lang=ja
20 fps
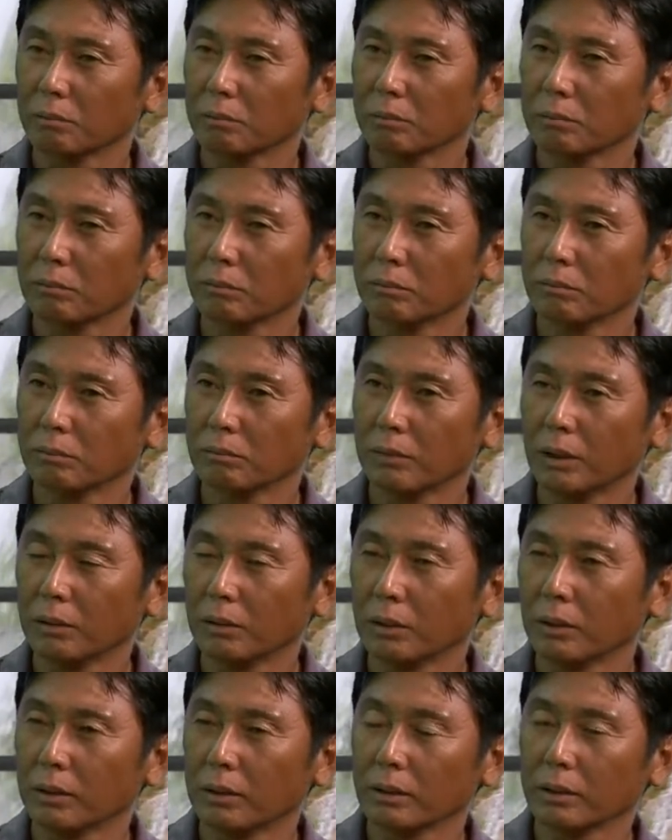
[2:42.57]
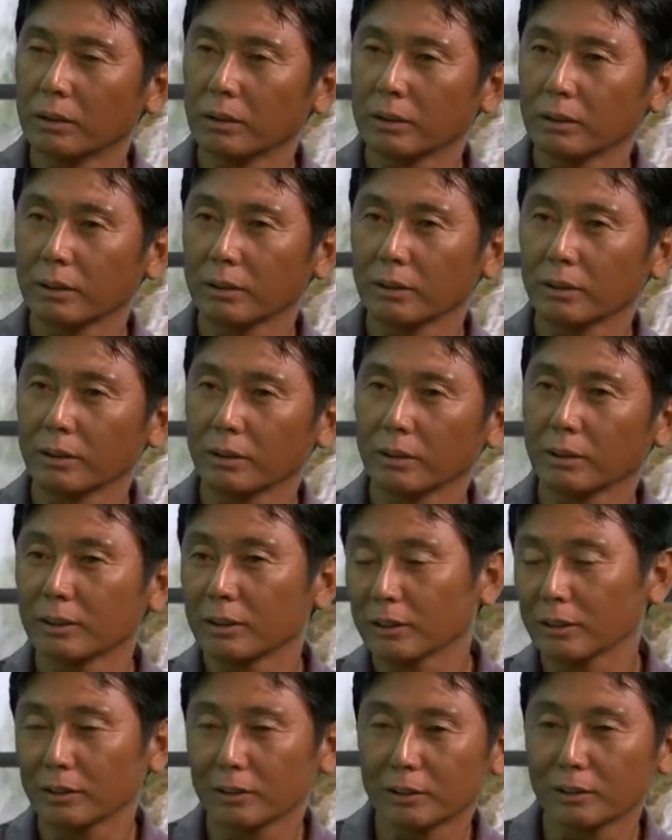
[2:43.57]
うん、ま
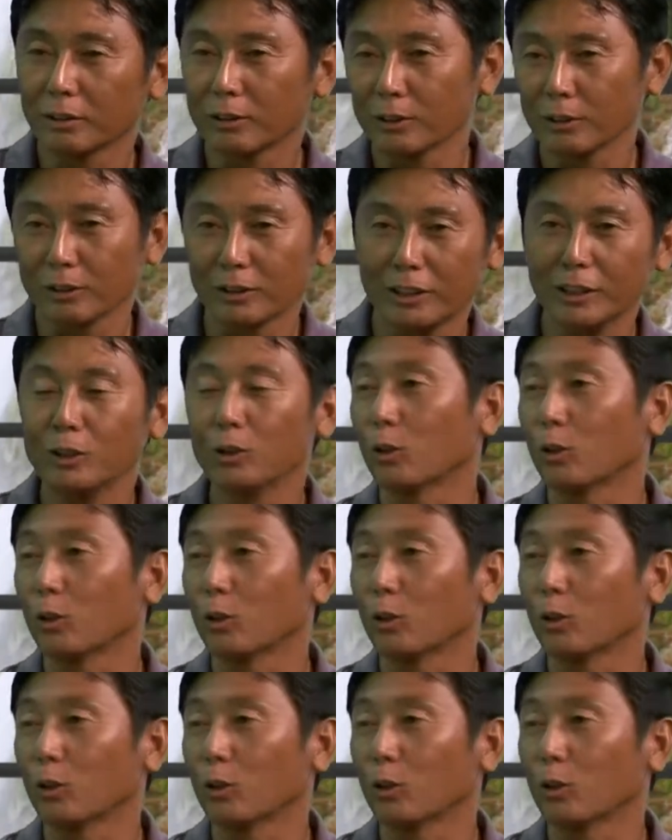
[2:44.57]
あ進